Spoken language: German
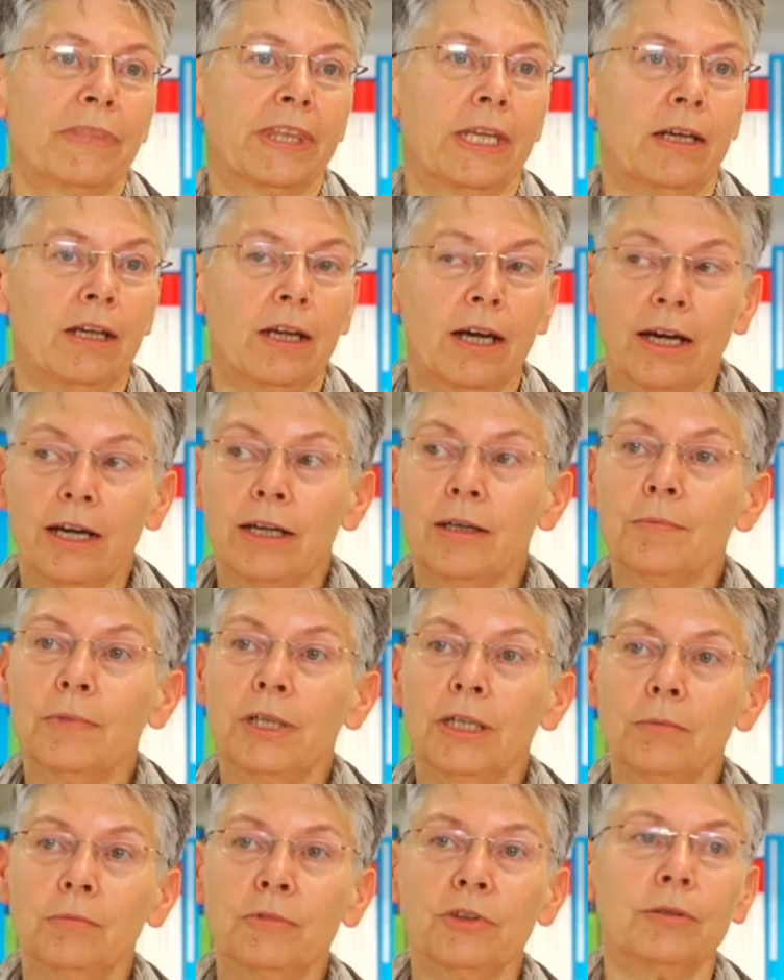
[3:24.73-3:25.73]
Denn
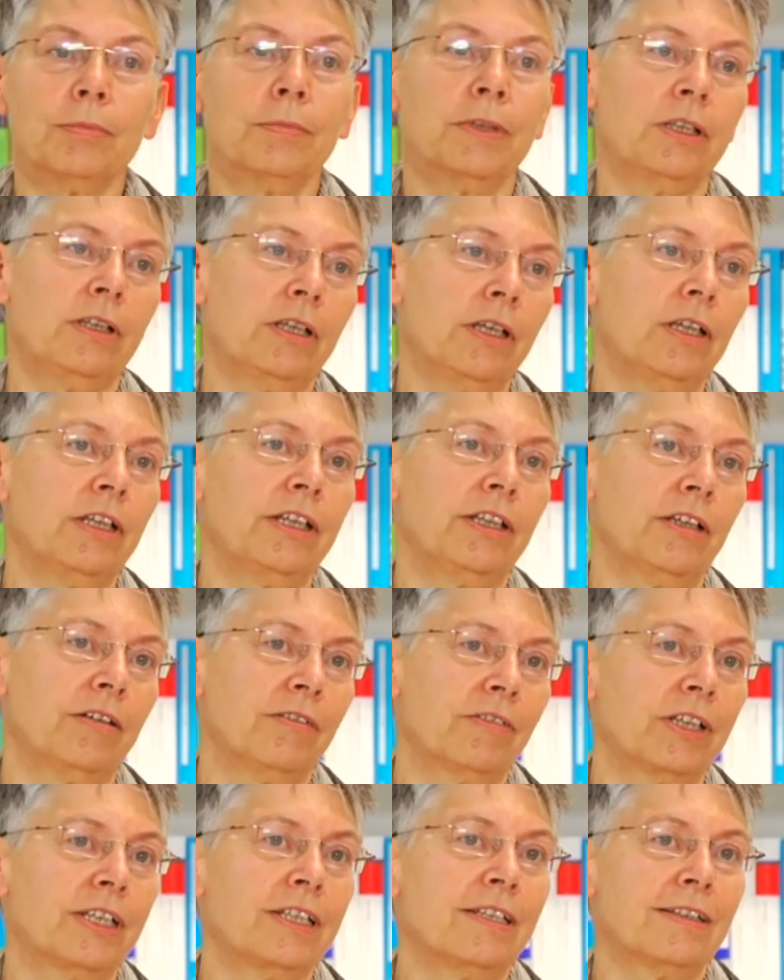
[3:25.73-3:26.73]
einmal muss man
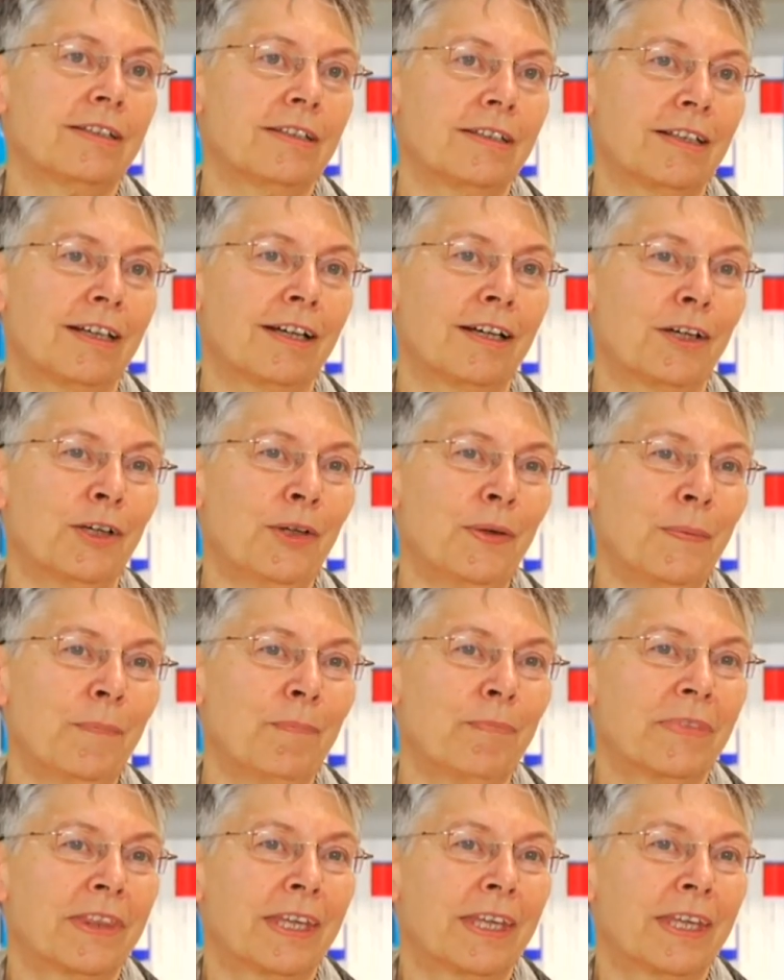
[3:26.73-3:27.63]
ehrlicherweise sagen,